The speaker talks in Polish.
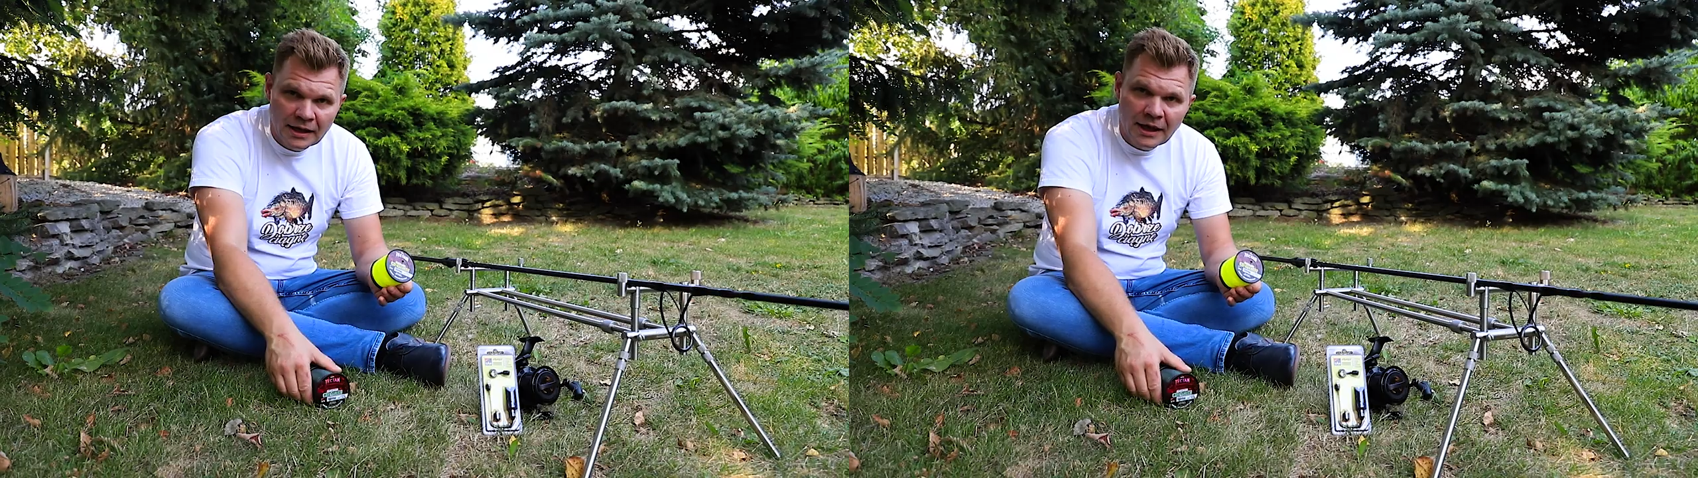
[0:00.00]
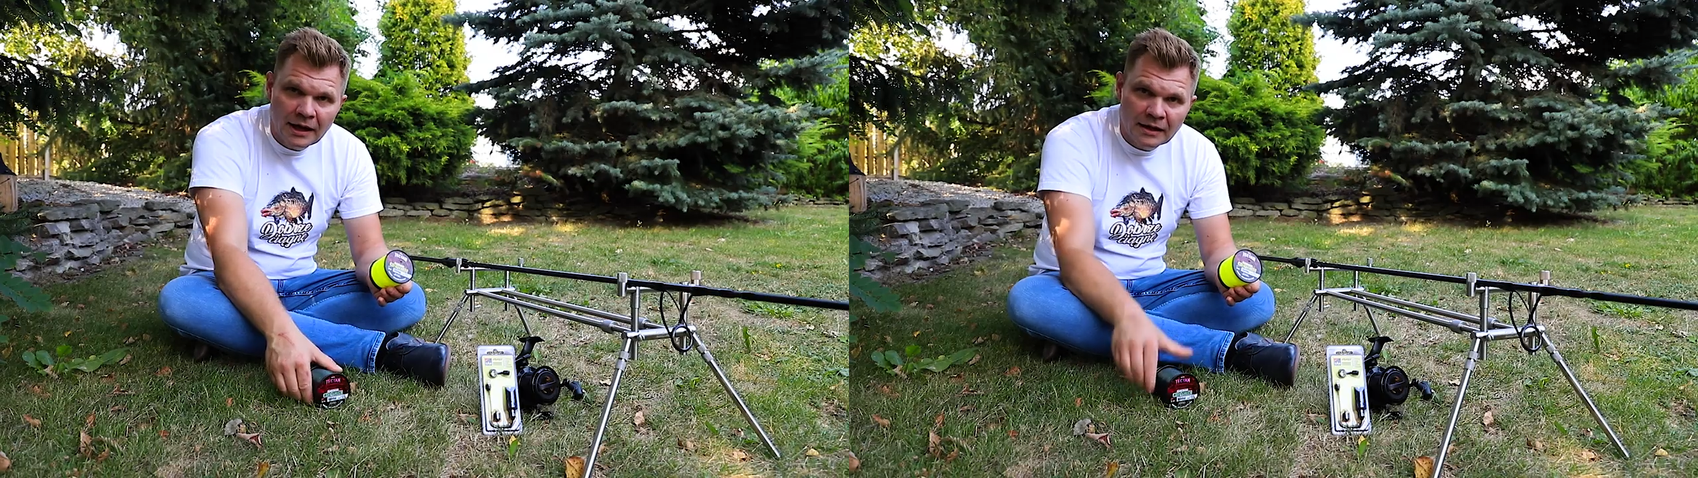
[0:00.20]

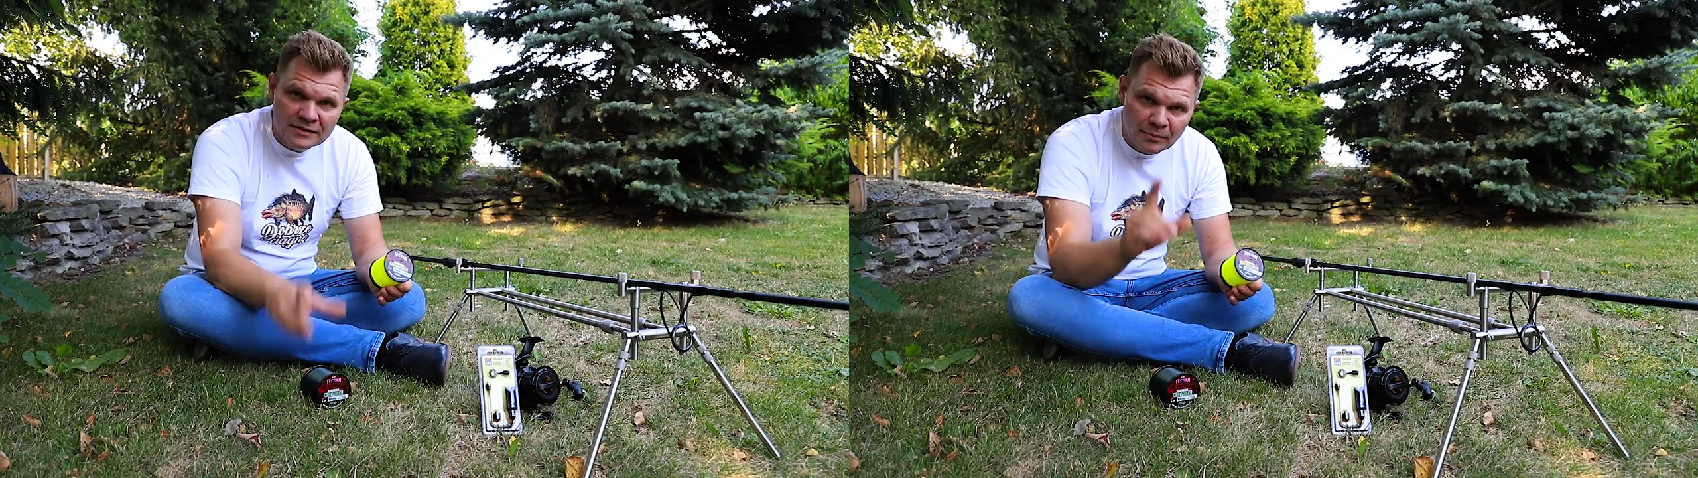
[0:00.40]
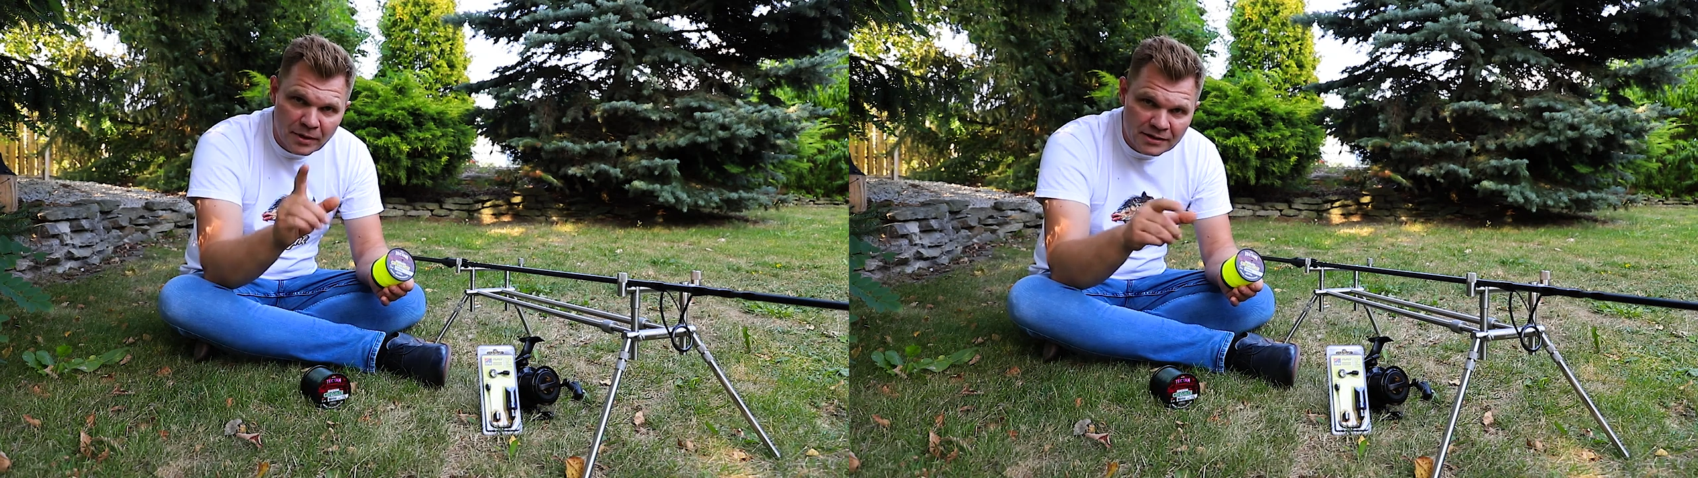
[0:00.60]
Ja
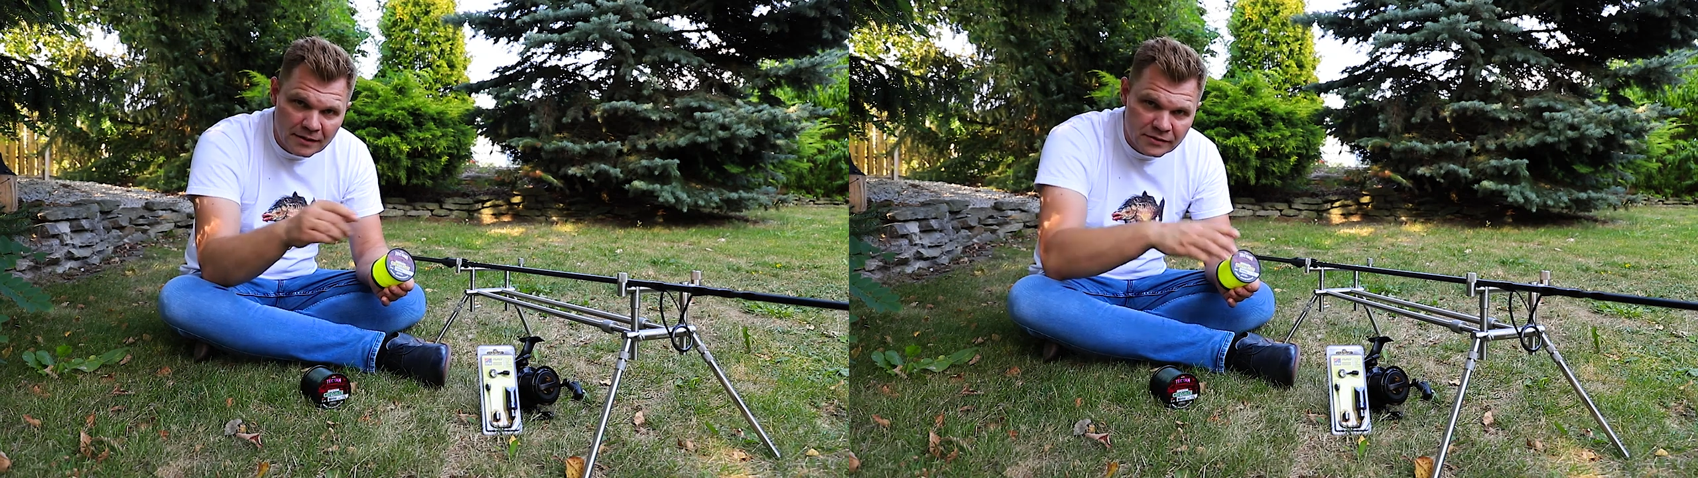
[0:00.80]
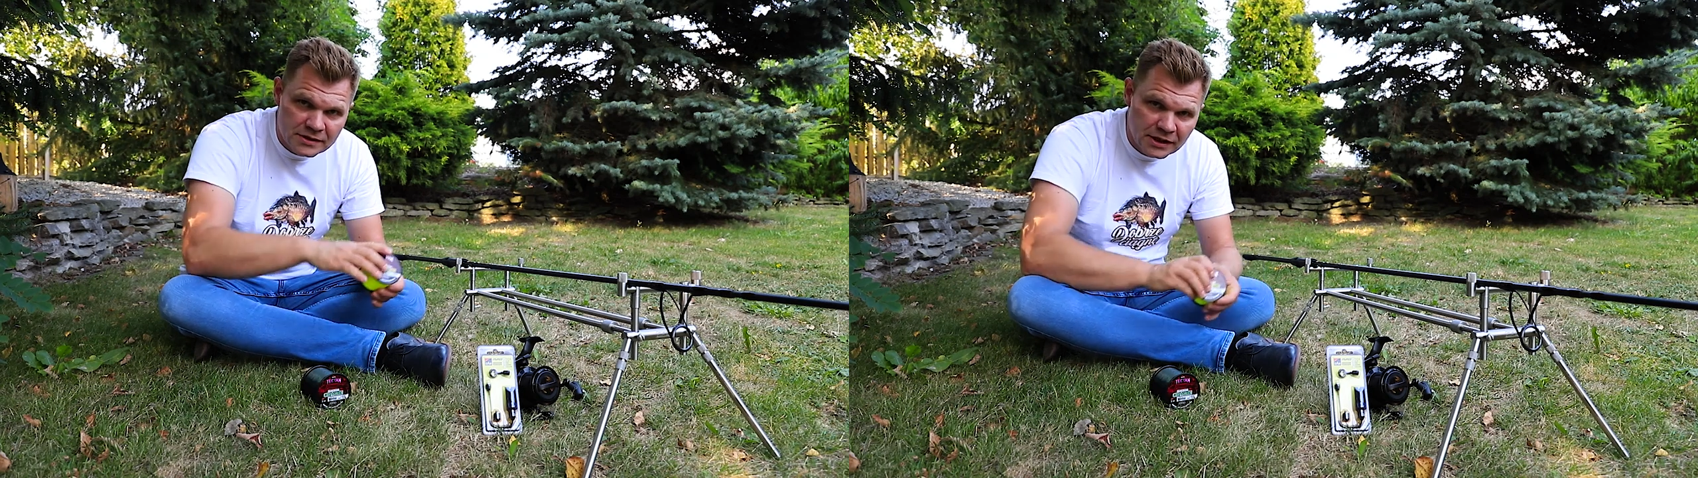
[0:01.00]

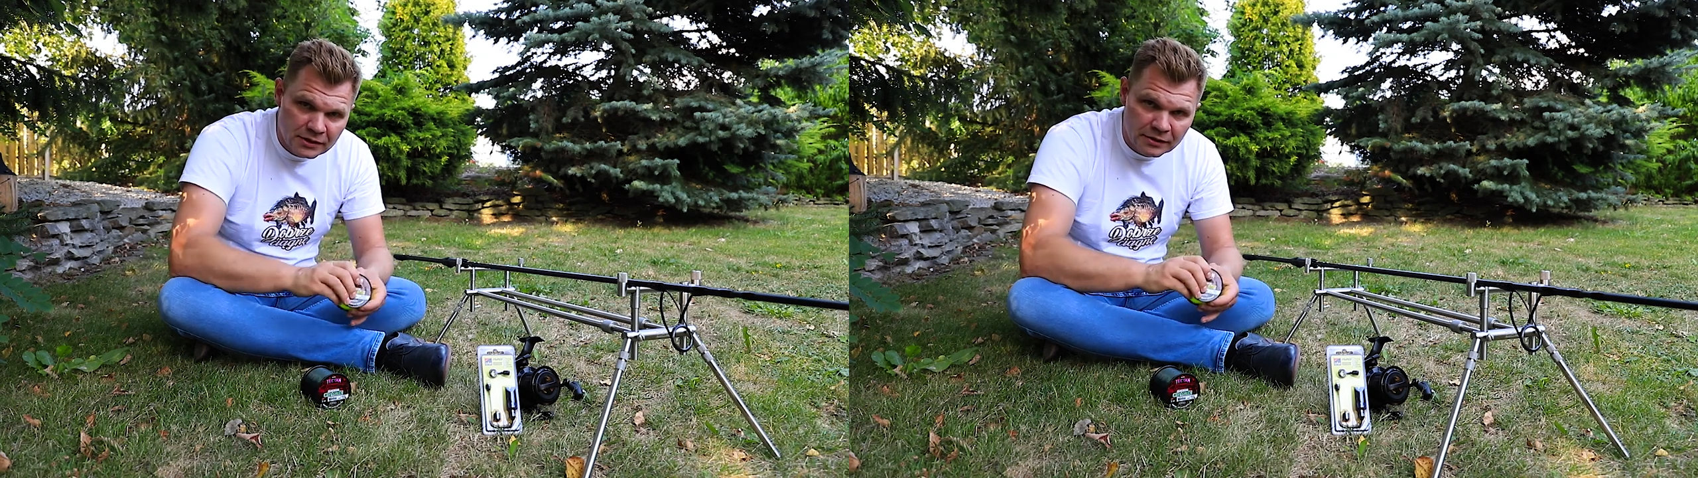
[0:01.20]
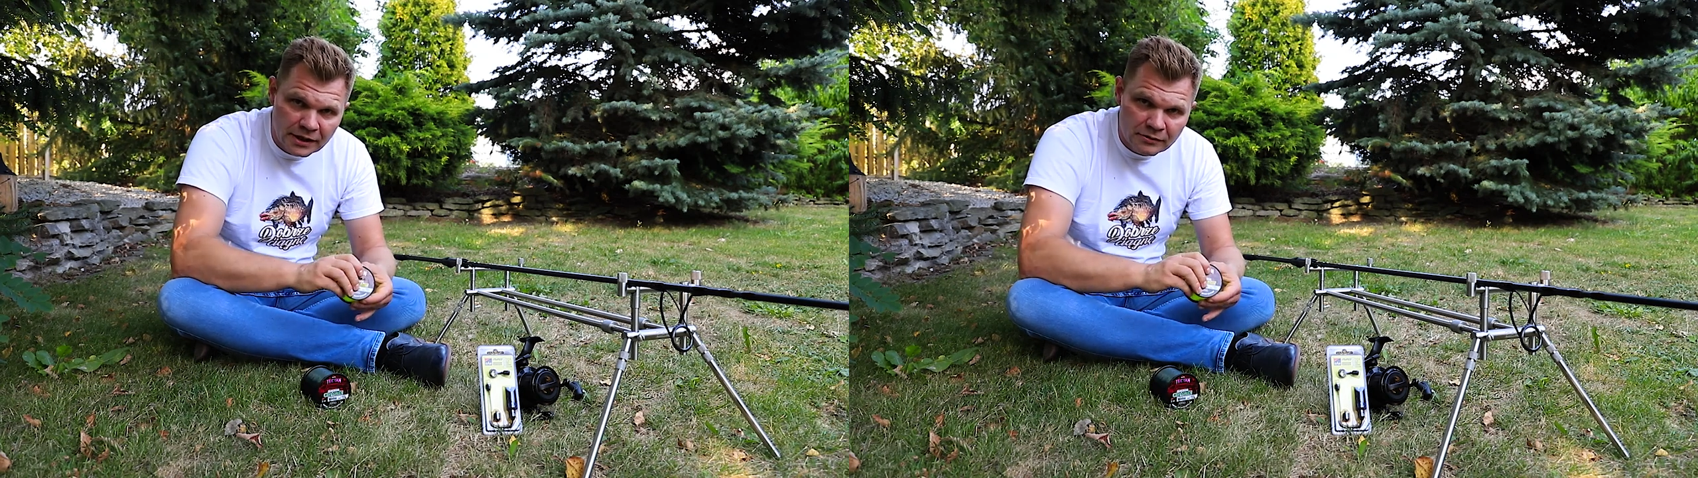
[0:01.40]
zapraszam
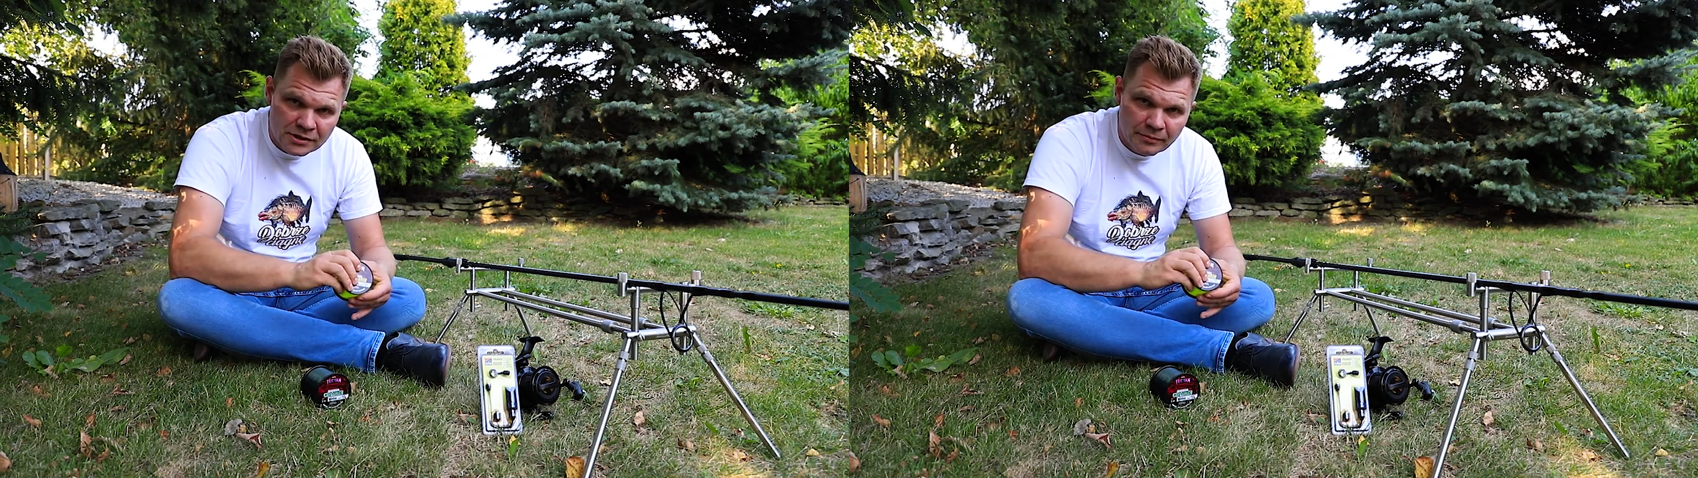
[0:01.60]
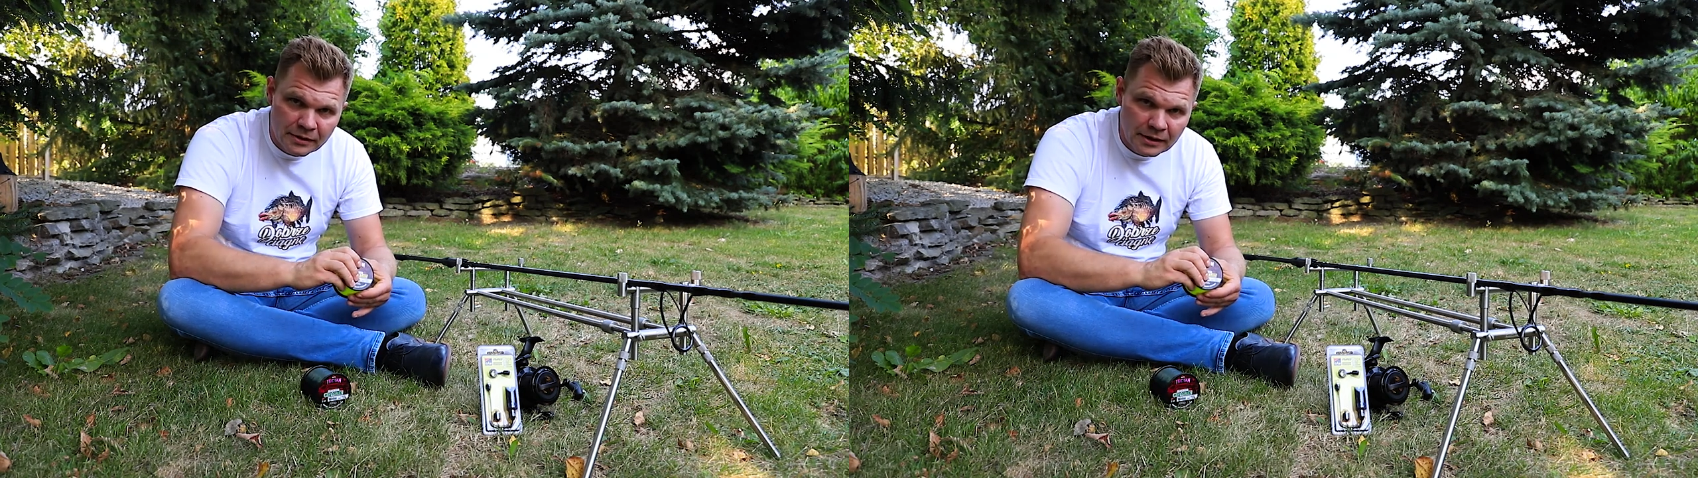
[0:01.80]
wszystkich do tego,
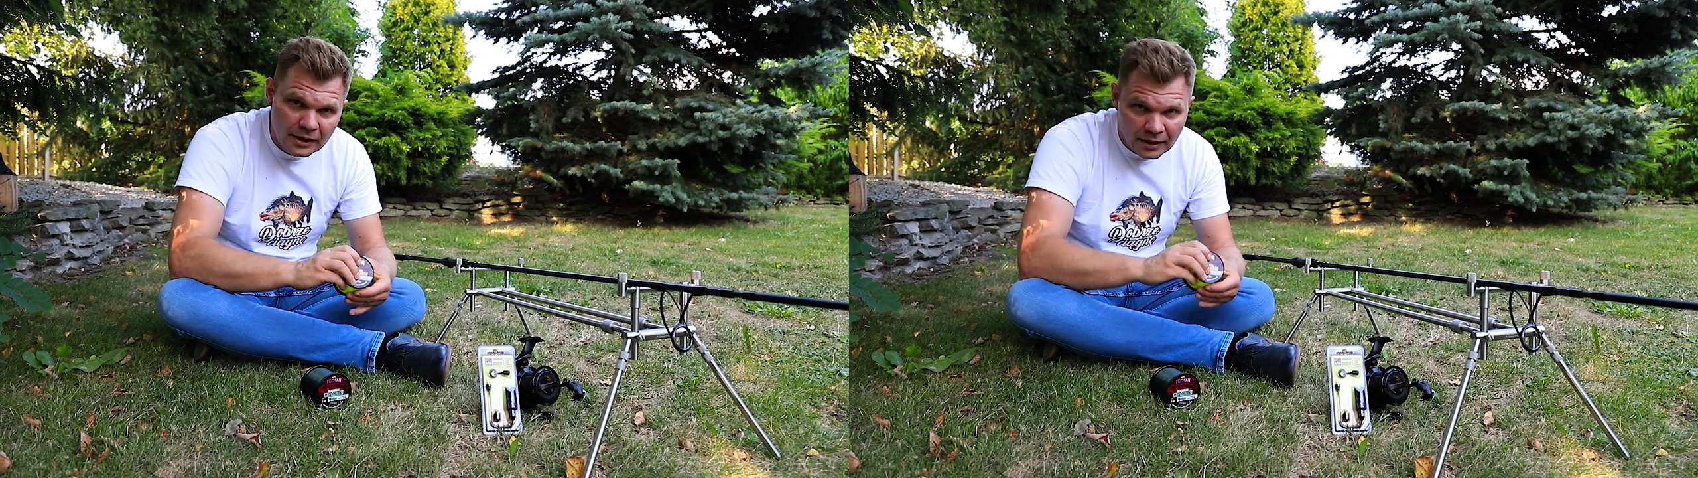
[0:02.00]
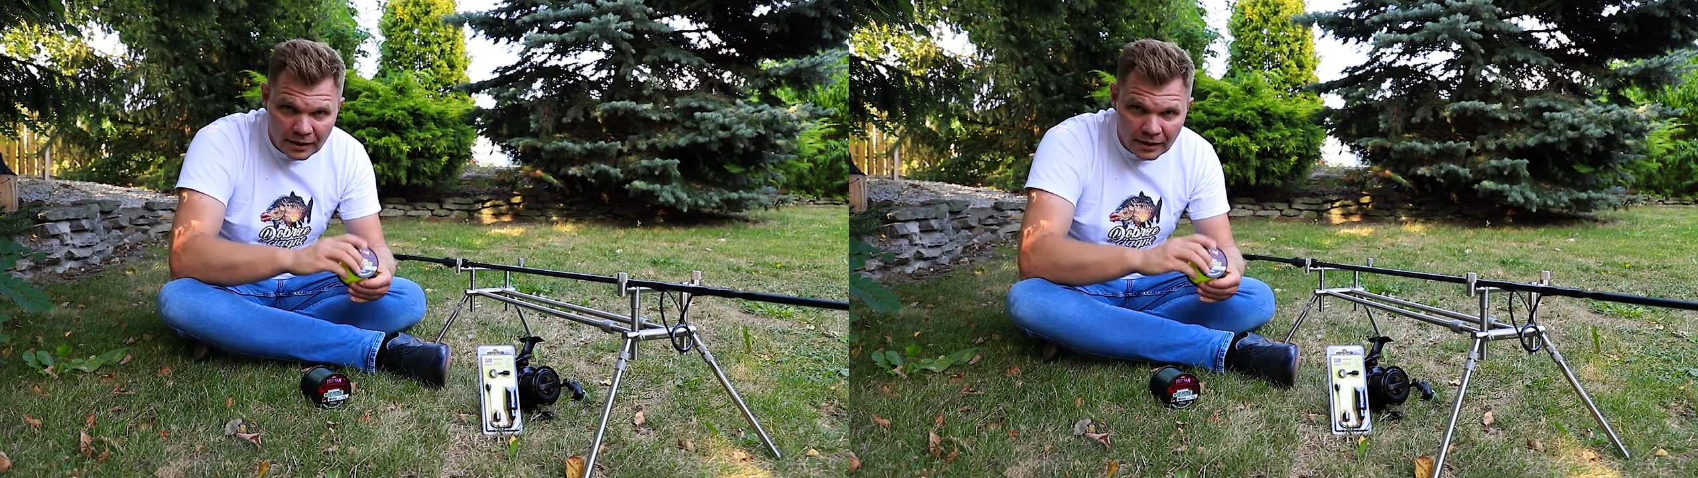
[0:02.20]
żeby